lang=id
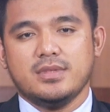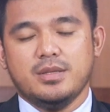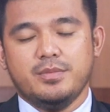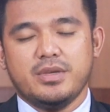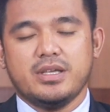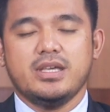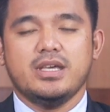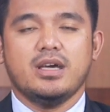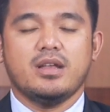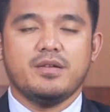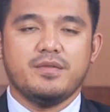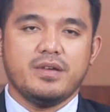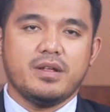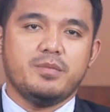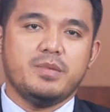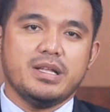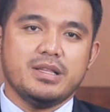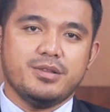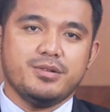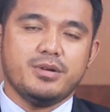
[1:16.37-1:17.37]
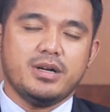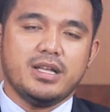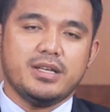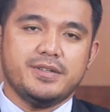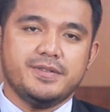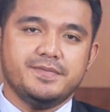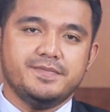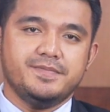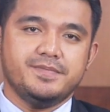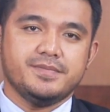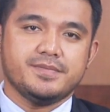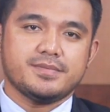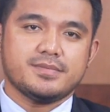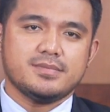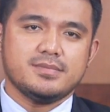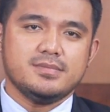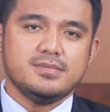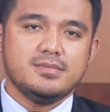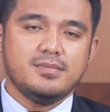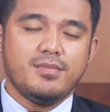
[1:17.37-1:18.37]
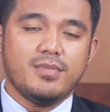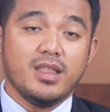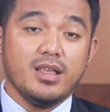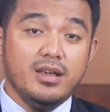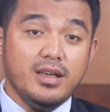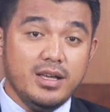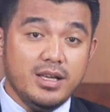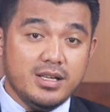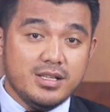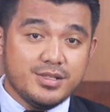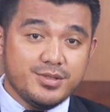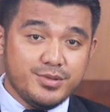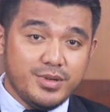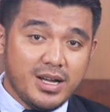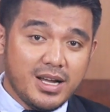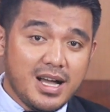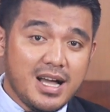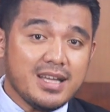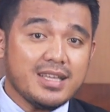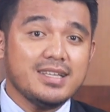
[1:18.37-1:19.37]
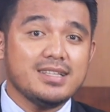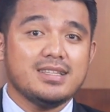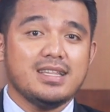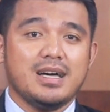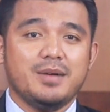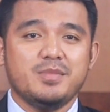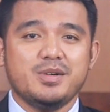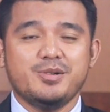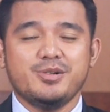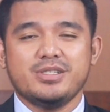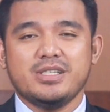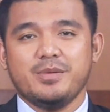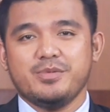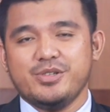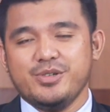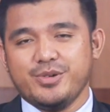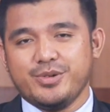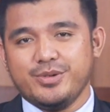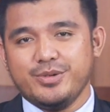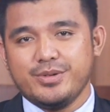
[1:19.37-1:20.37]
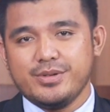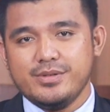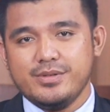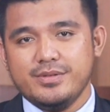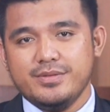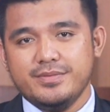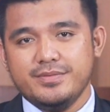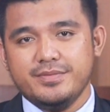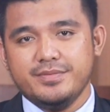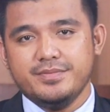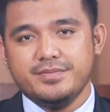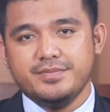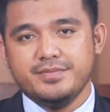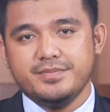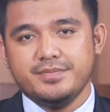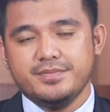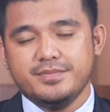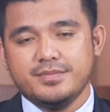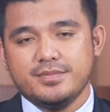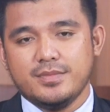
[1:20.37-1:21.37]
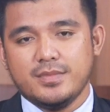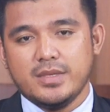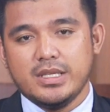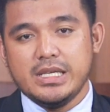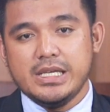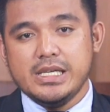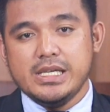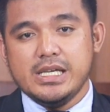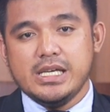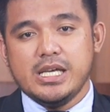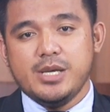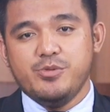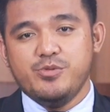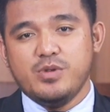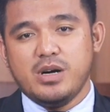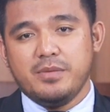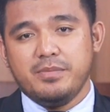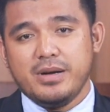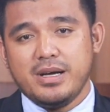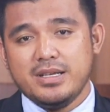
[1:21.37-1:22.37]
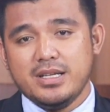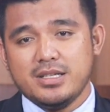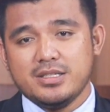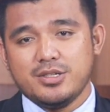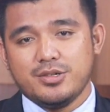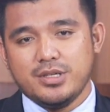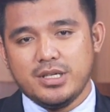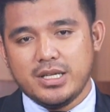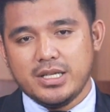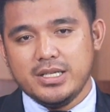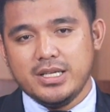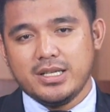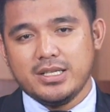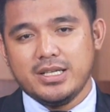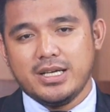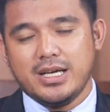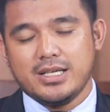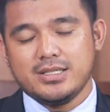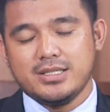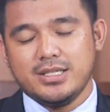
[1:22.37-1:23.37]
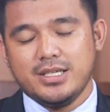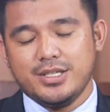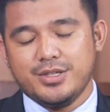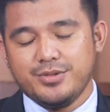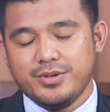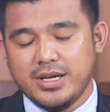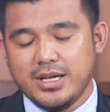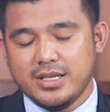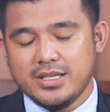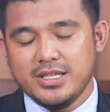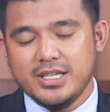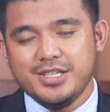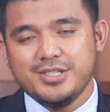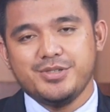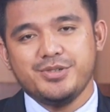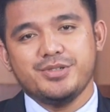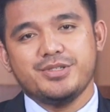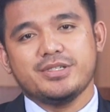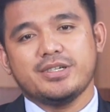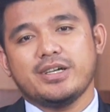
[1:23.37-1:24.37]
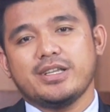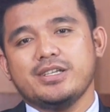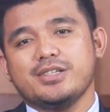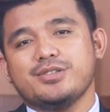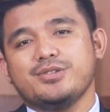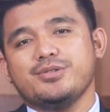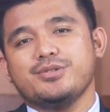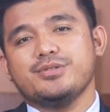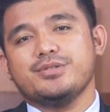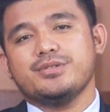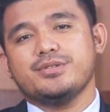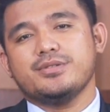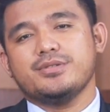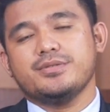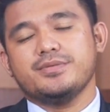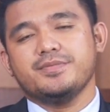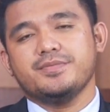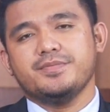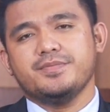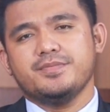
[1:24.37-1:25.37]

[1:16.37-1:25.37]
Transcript: Demikian firman Tuhan. Sudahkah kita mengucap syukur? Ibu bapa dan saudara yang dikasihi Tuhan Yesus Kristus,